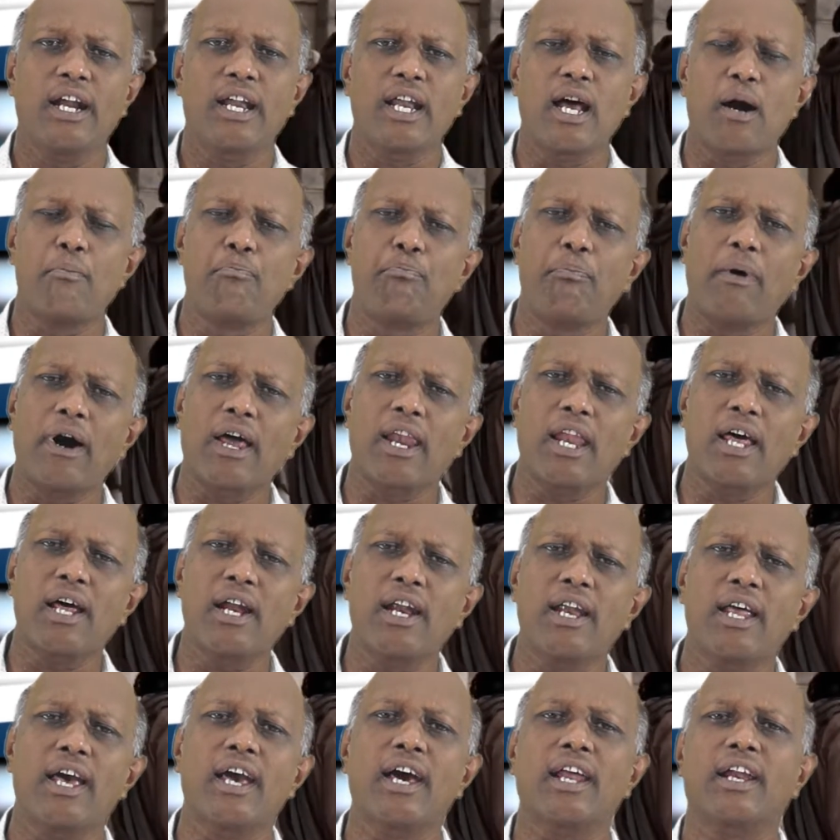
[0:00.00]
நான் பல
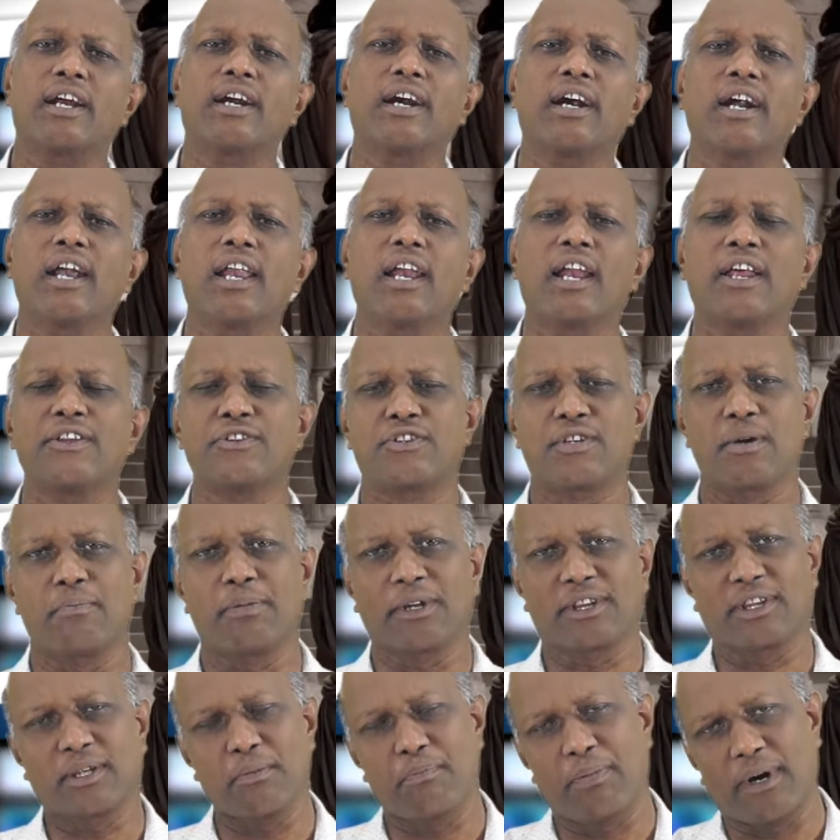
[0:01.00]
நேரங்களில்
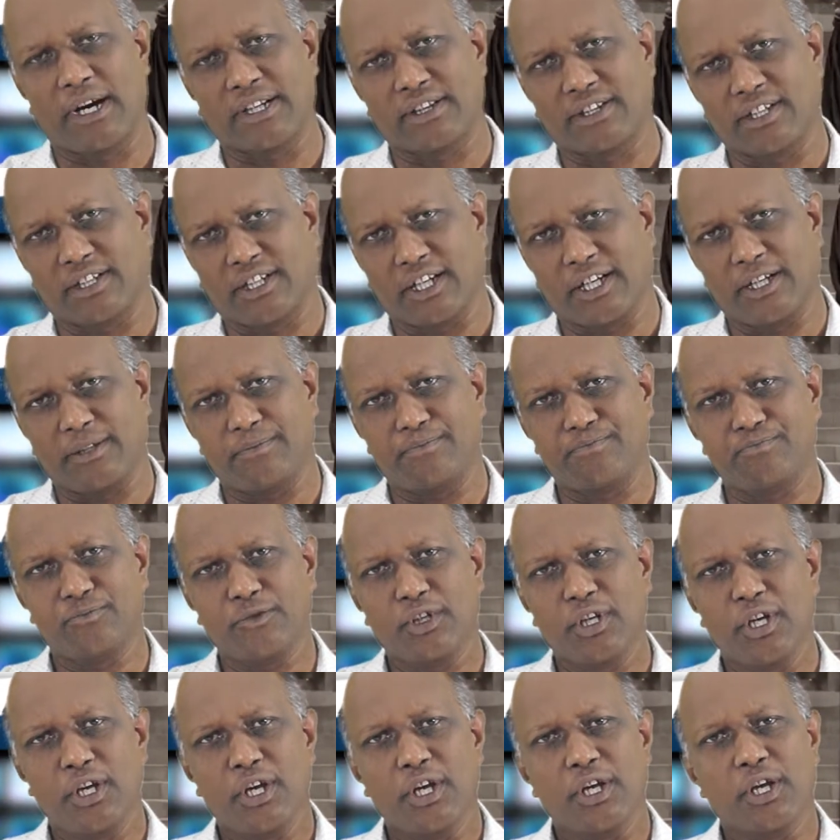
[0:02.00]
ஜெபித்து பார்த்துட்டேன்
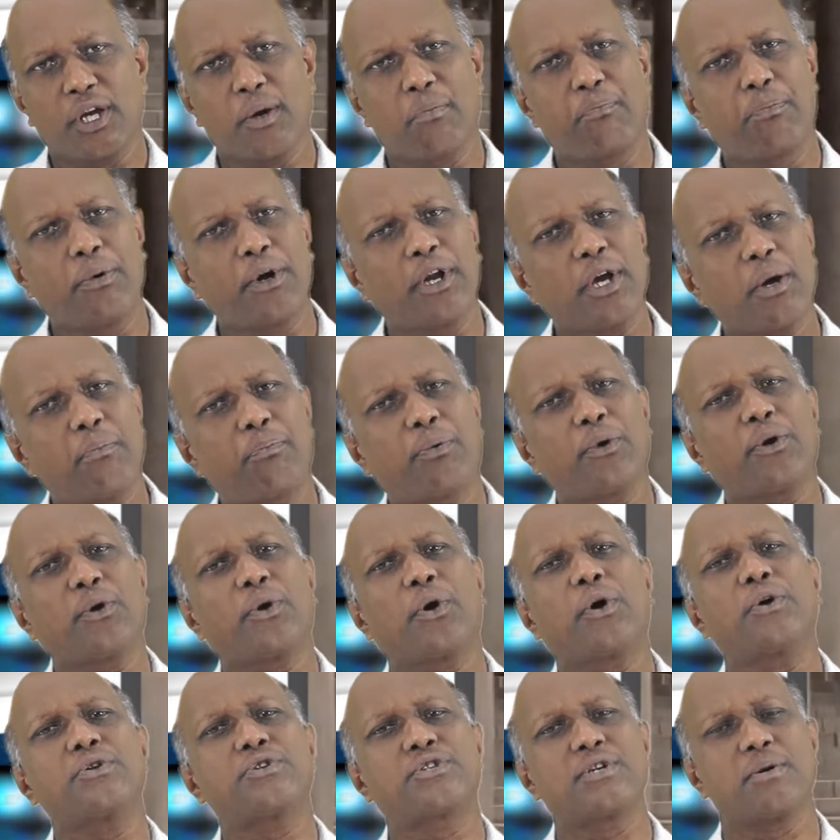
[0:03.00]
எப்படி எப்படியோ
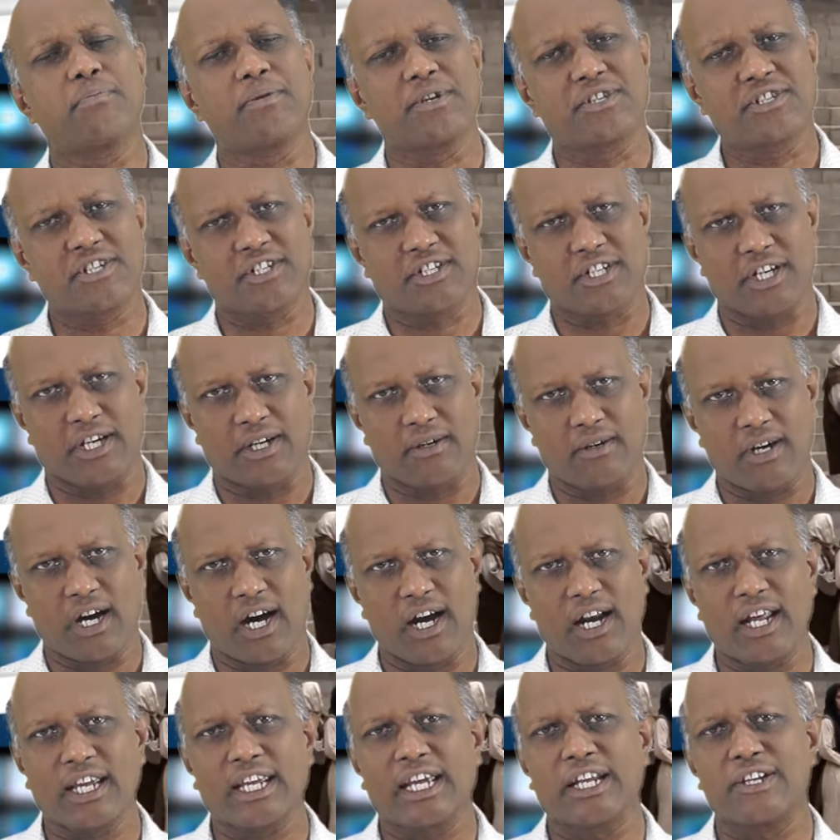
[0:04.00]
ஜெபிச்சுட்டேன்
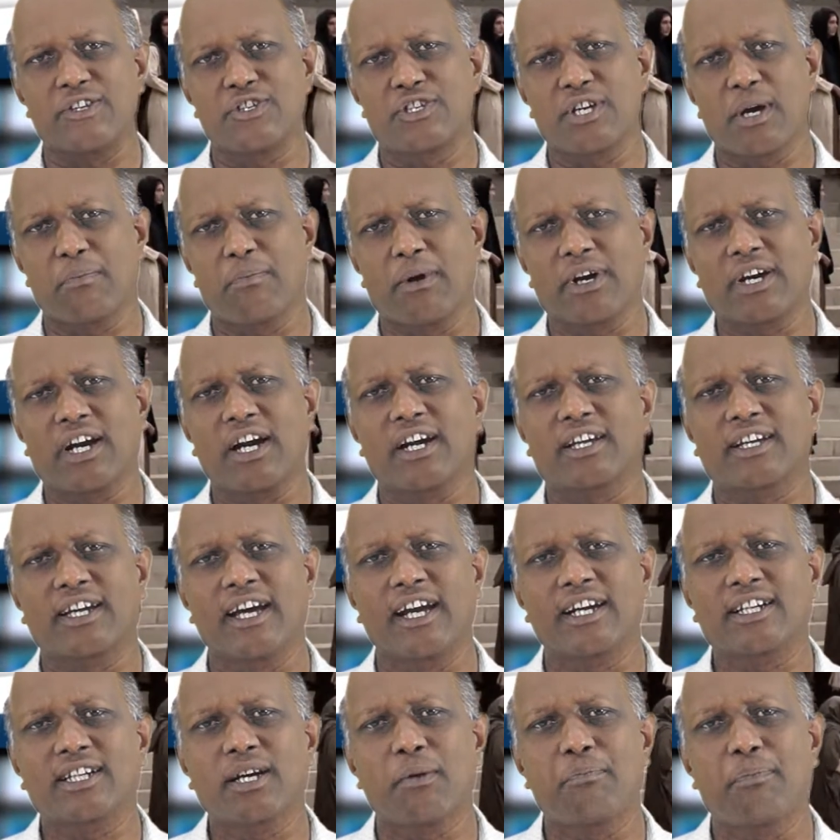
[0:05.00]
ஆனால் என் ஜபங்கள்
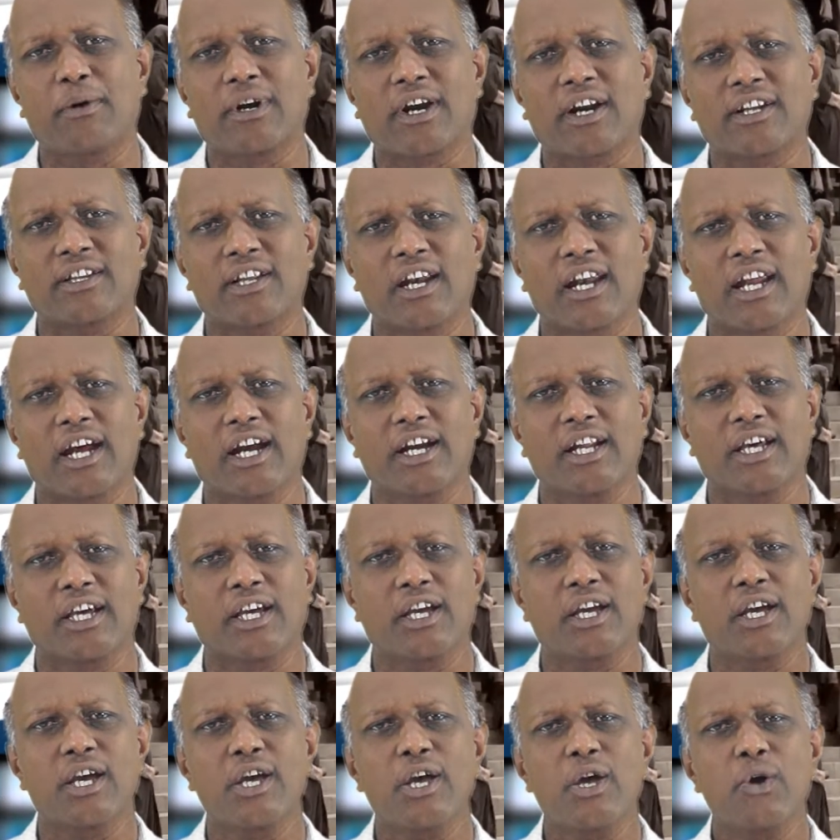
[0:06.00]
கேட்கப்படுறதில்லன்னு
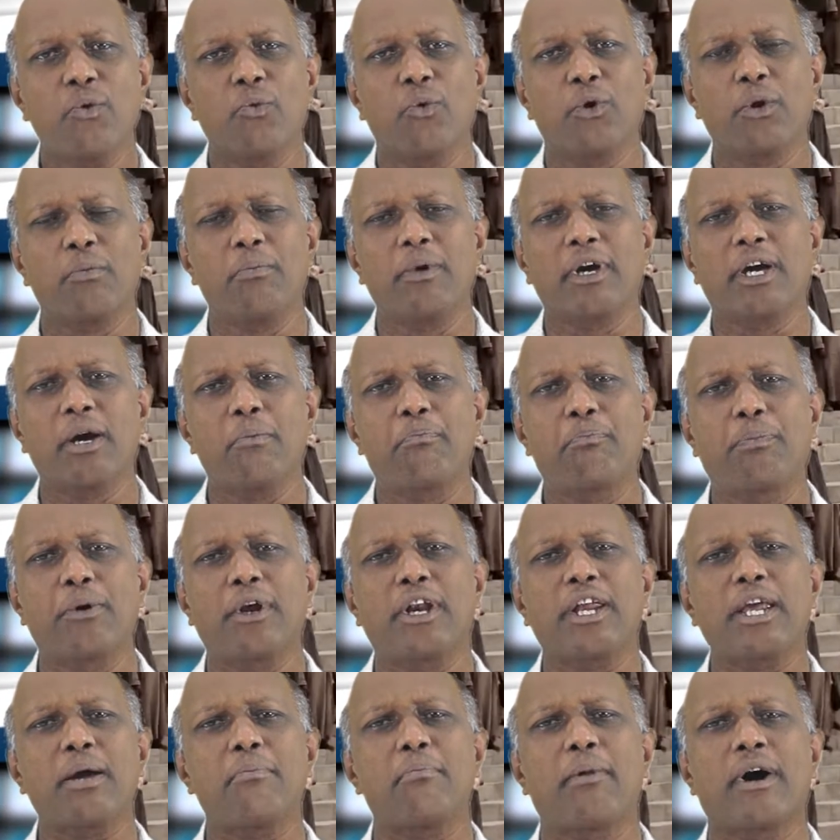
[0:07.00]
ஒரு
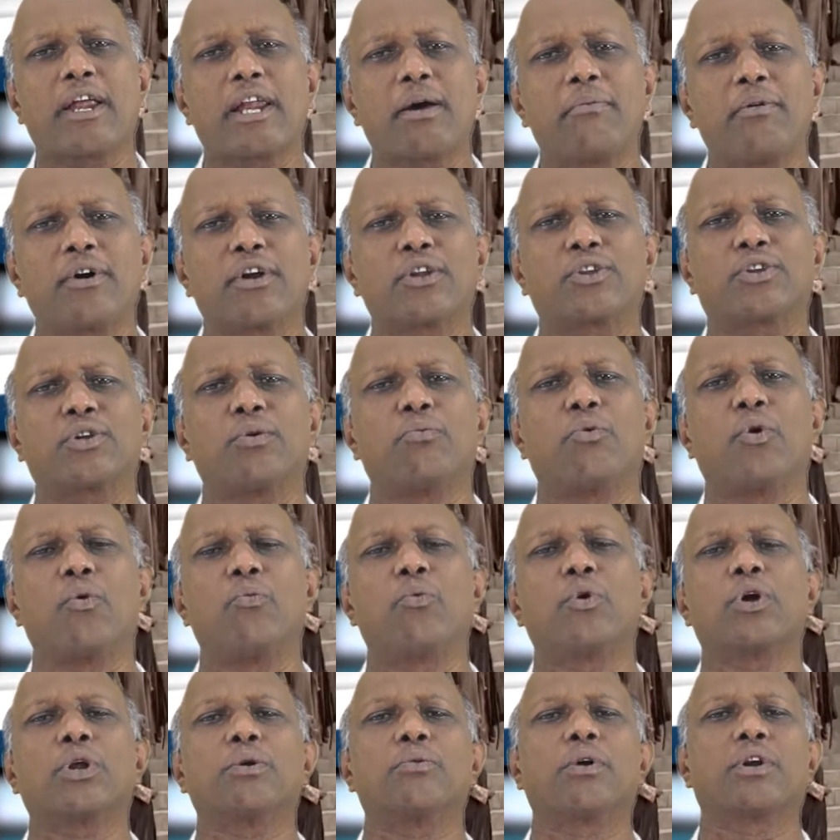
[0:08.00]
மிகப்பெரிய மன வருத்தம்
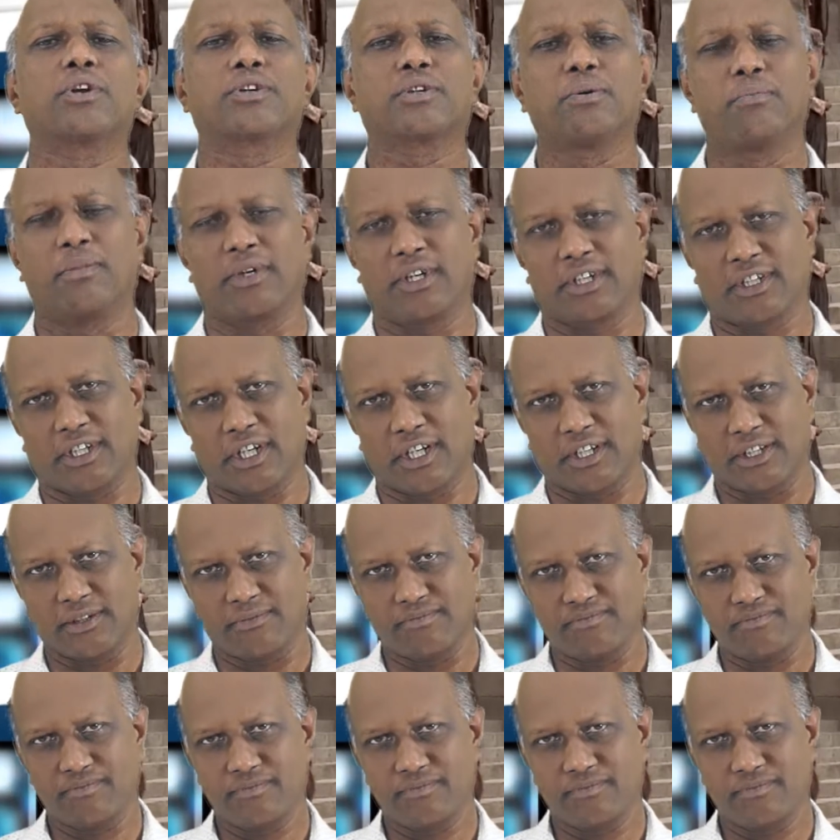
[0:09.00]
ஒவ்வொருவருக்கும் இருக்கிறது